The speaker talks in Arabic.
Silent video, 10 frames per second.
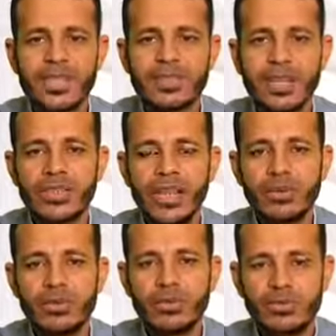
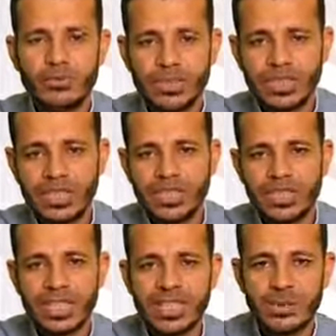فقطعوا من جريد
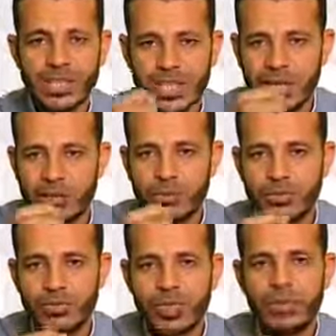النخل واستاكوا
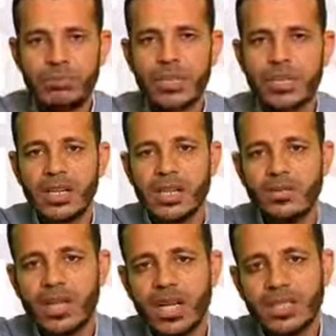فلما
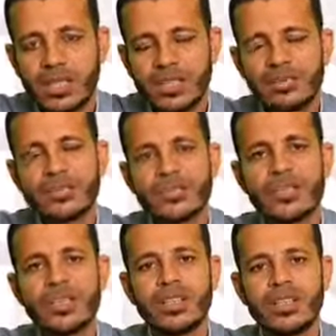رآهم الأعداء
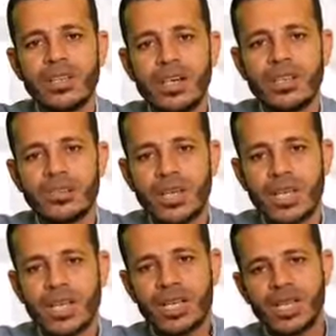قالوا
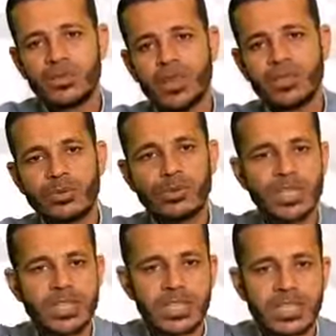إذا كانوا
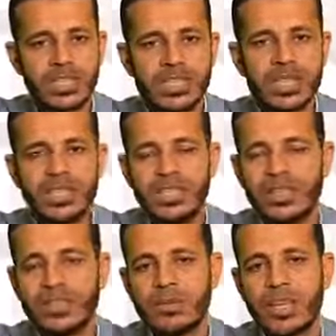يأكلون جريد النخل
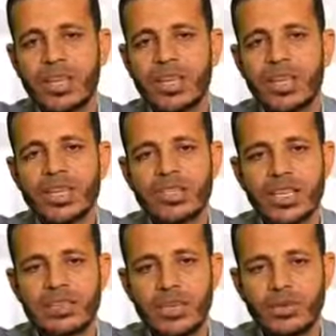فماذا
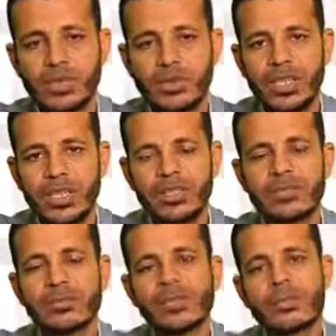سيفعلون بنا؟
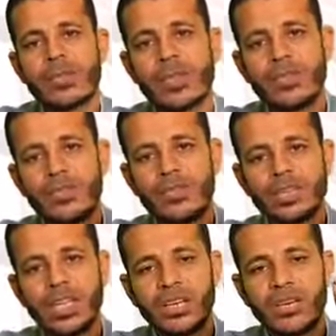
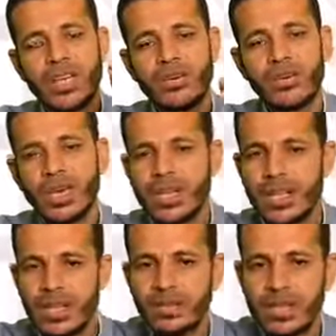وفتح الله
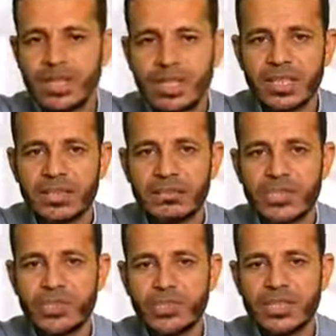هذه البلدة
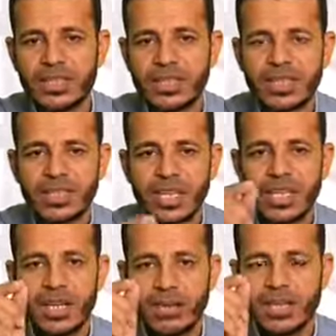بسنة
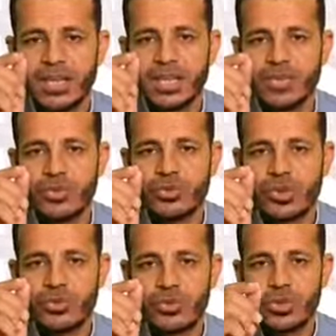ألا وهي
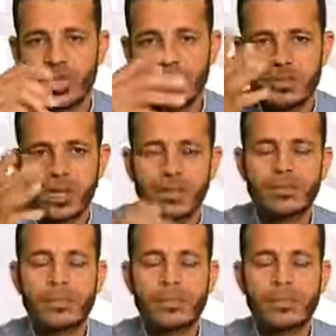سنة السواك